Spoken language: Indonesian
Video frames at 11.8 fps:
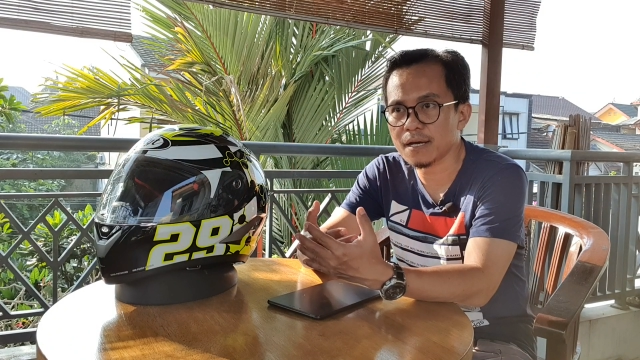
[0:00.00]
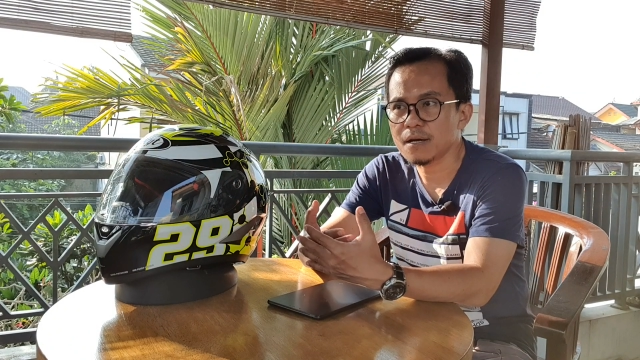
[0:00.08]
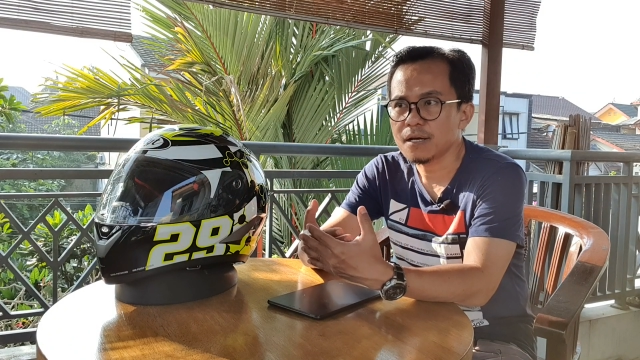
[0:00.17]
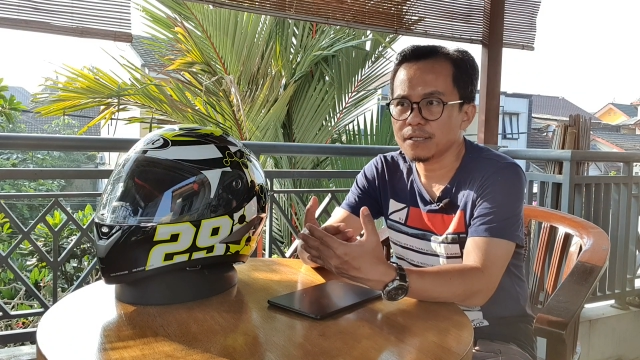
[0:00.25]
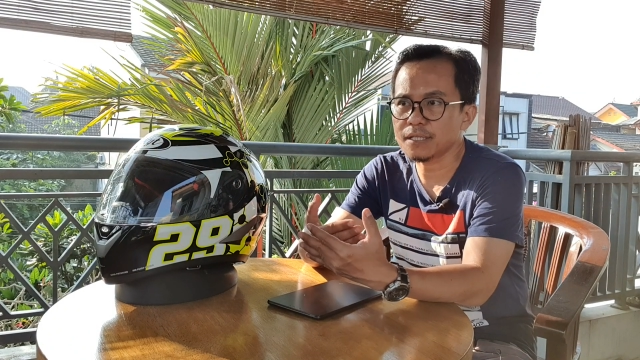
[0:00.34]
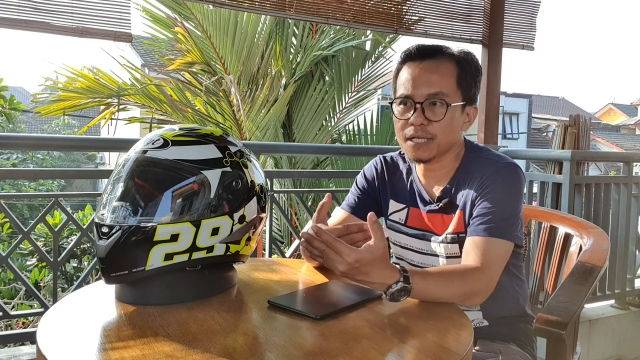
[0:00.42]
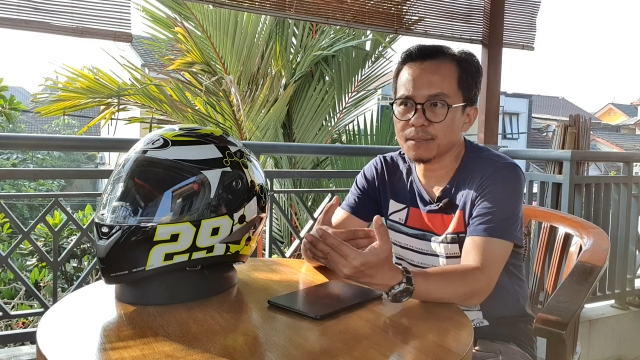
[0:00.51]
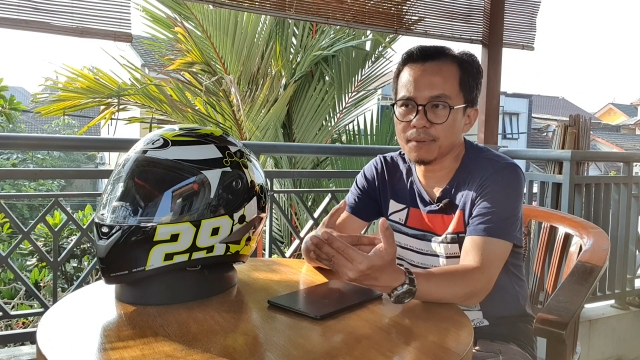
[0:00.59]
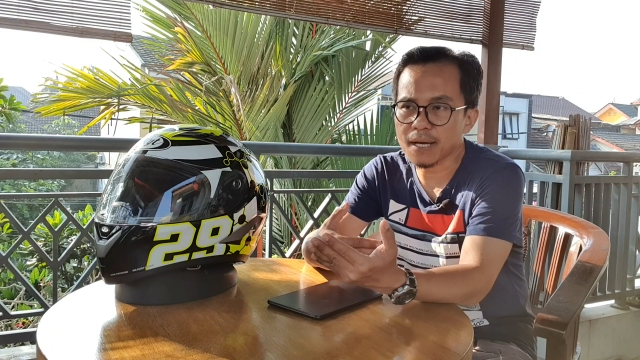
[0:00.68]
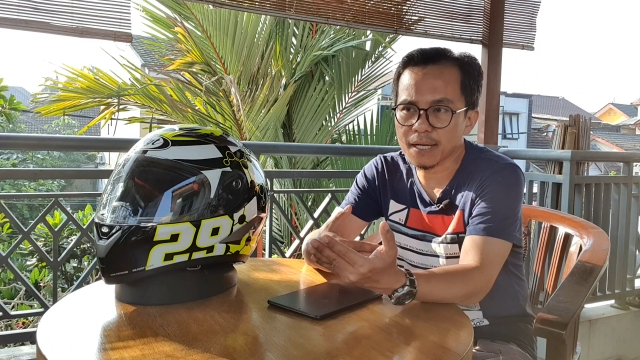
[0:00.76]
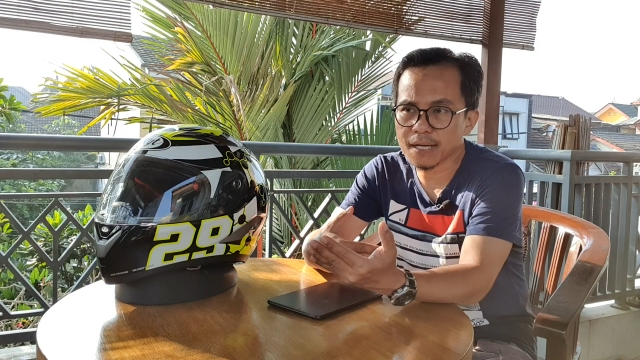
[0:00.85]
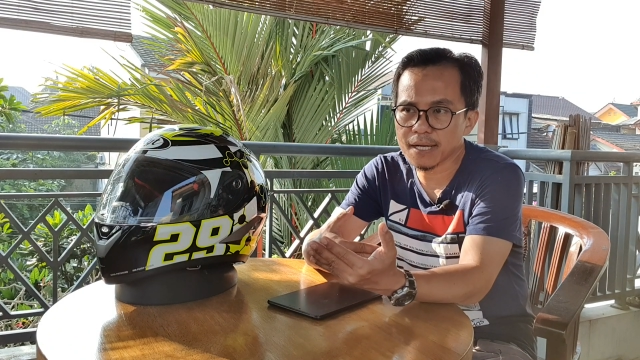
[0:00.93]
ya dari
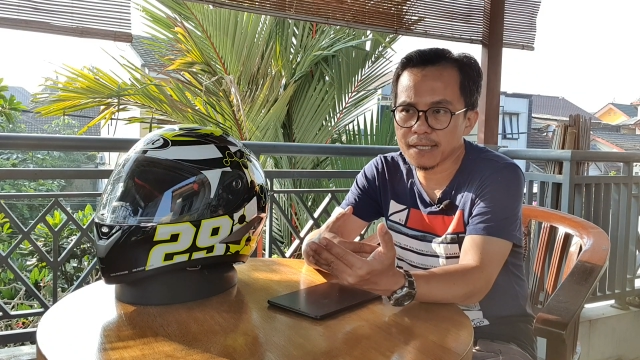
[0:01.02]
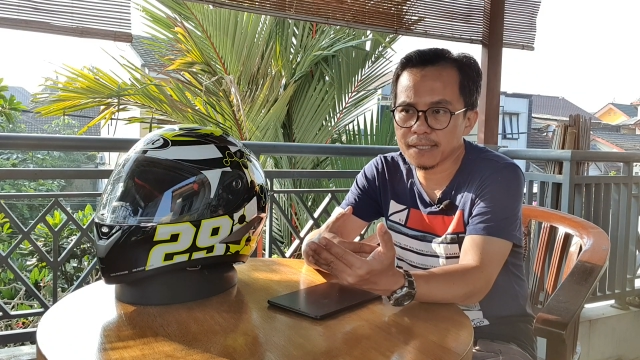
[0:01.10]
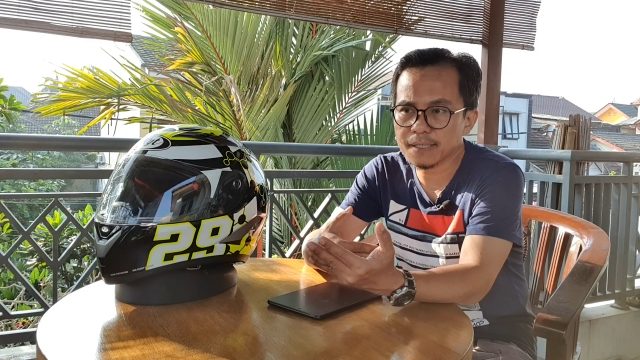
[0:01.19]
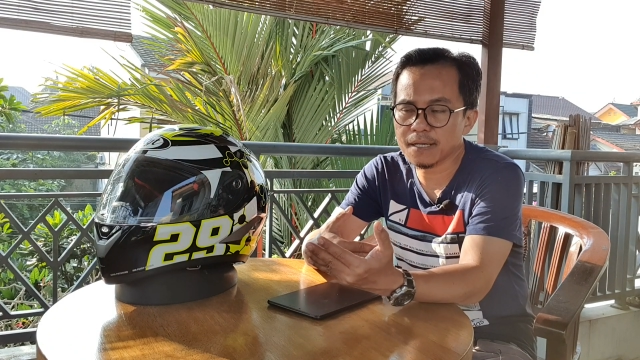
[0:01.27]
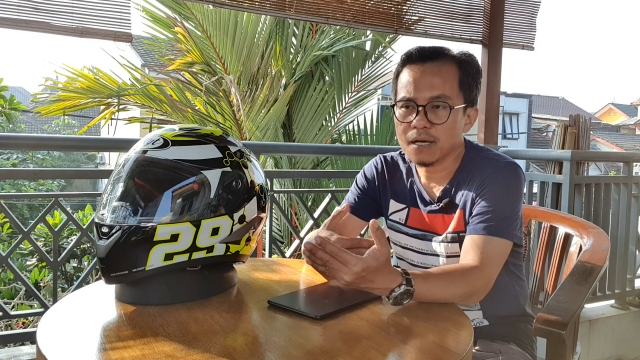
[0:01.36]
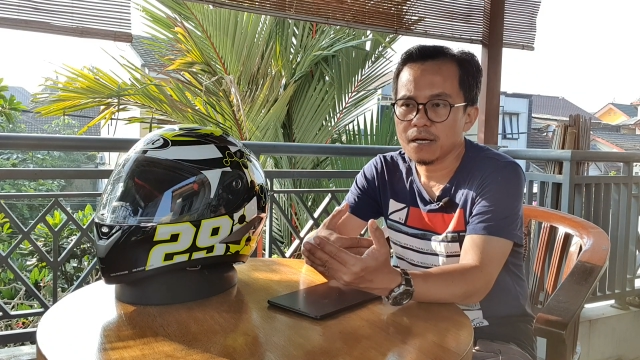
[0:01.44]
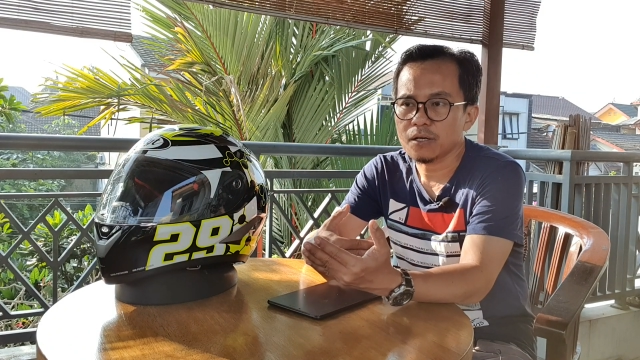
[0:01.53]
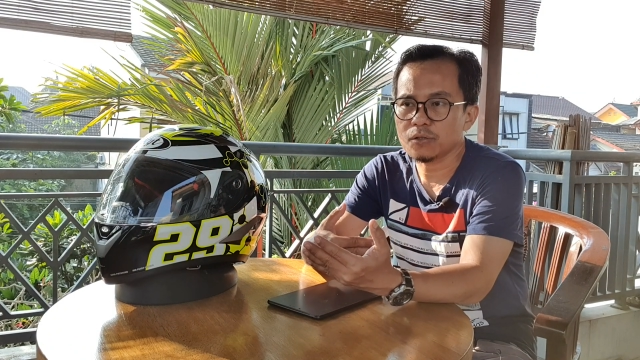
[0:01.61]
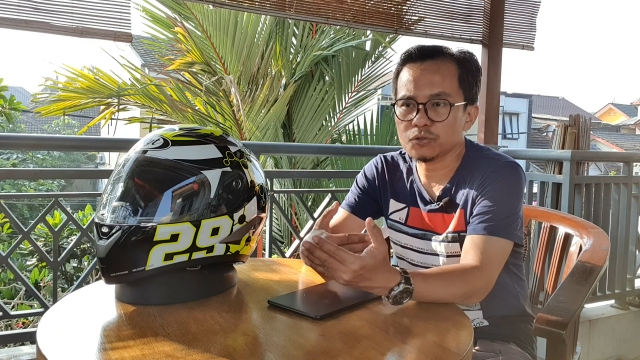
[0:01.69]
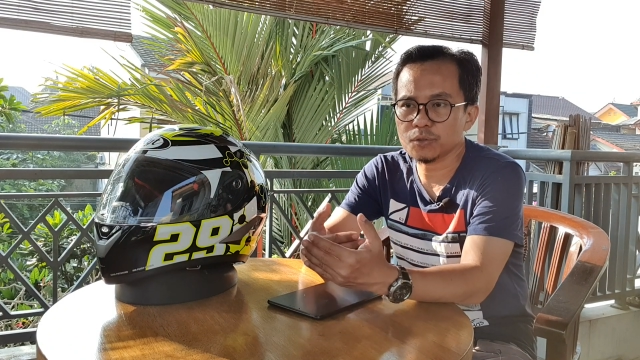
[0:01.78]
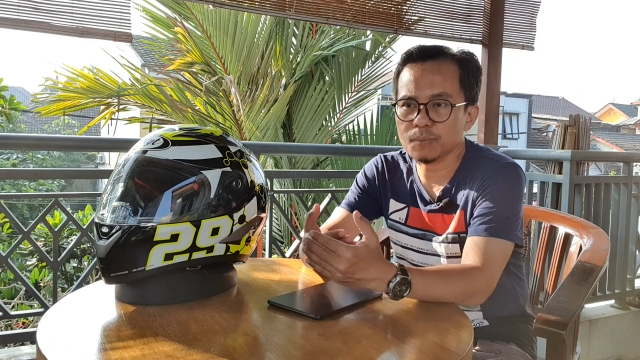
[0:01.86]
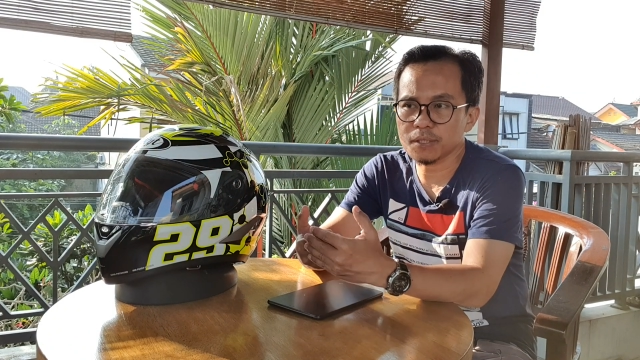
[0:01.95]
belakang
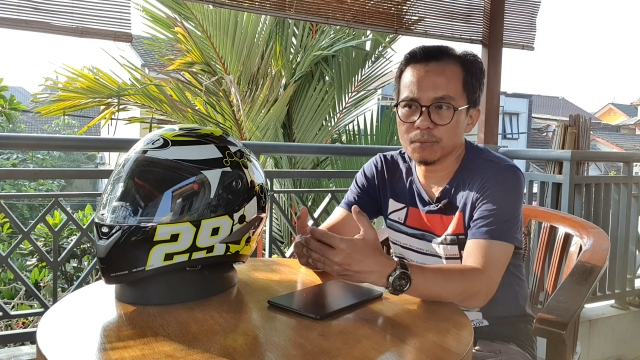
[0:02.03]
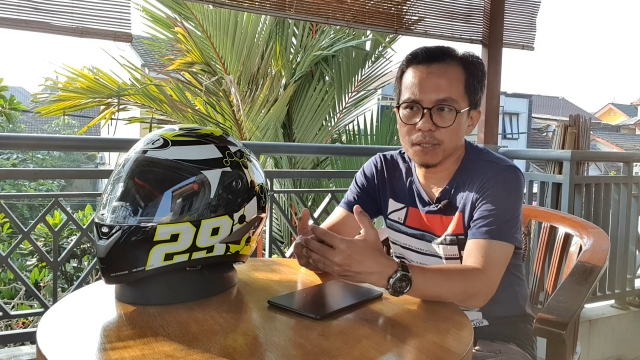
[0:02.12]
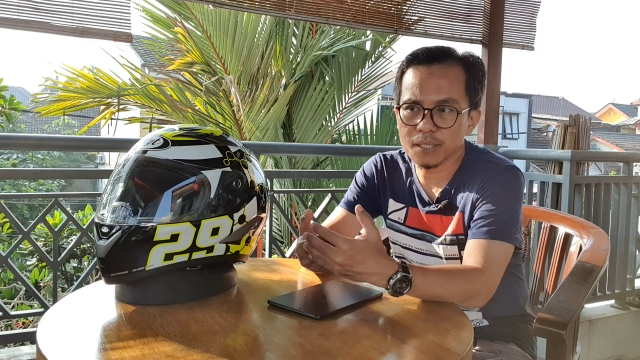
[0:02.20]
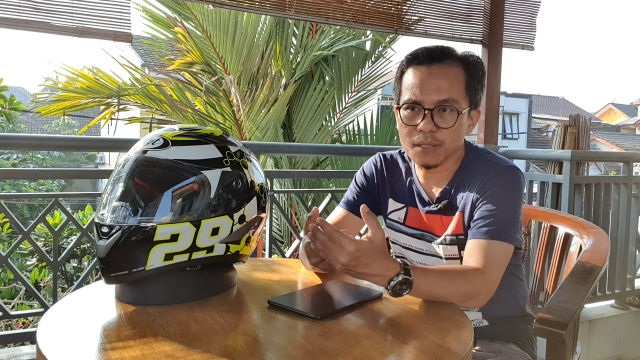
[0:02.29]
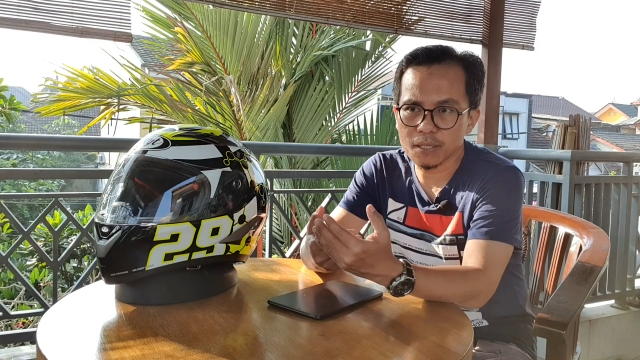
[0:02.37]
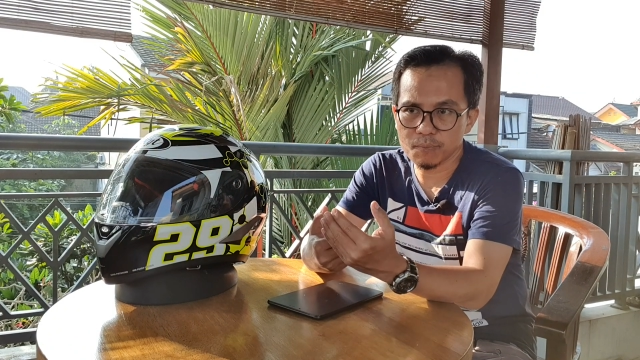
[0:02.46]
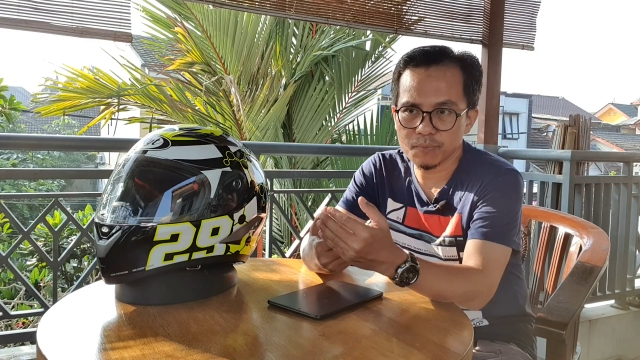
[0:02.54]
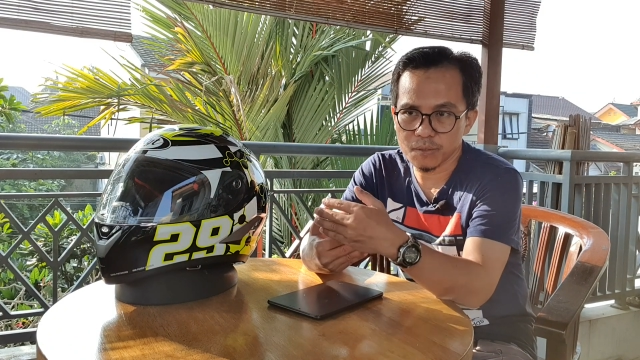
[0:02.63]
terus tiba-tiba dia